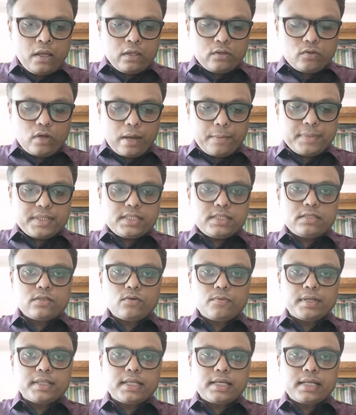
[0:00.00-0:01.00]
তো আমি
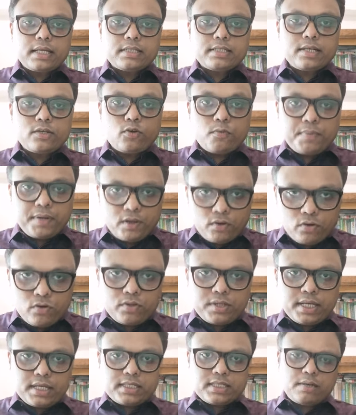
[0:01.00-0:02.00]
তোমাদেরকে যে টপিকগুলো
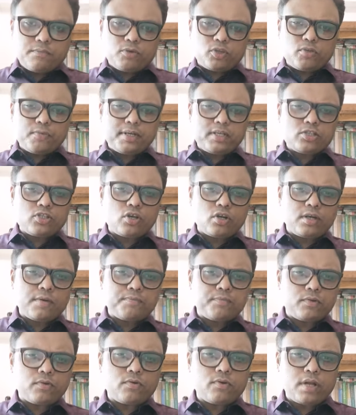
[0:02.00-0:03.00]
দিয়েছিলাম প্রথমে একটু
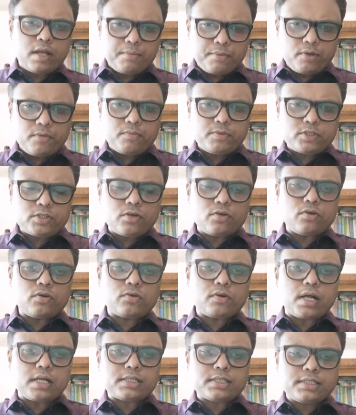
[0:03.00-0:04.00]
সংক্ষিপ্ত করে আমি বিষয়গুলো
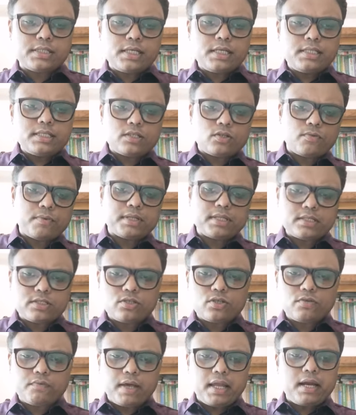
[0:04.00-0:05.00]
একটু আসছি যে তোমাদের
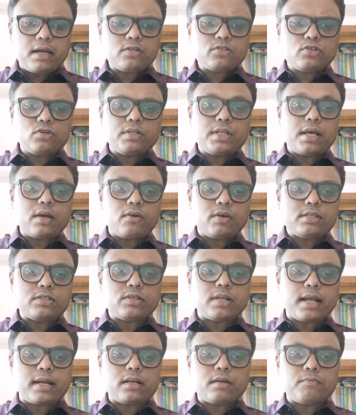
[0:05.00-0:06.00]
জন্য ফাইনালের জন্য দেওয়া
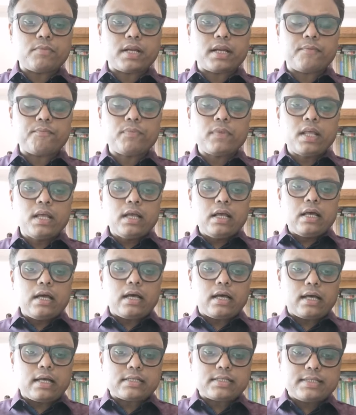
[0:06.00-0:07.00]
হয়েছিল এক নম্বরে
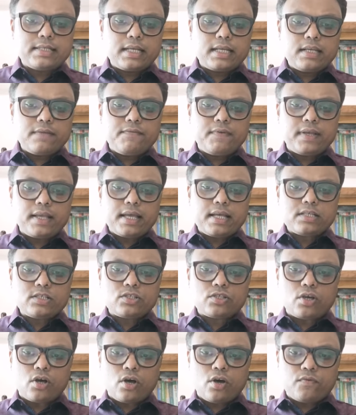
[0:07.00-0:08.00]
সিগনিফিক্যান্স
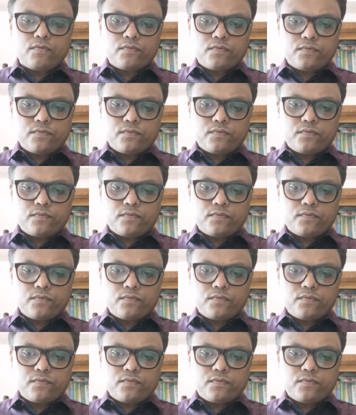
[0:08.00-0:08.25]
অফ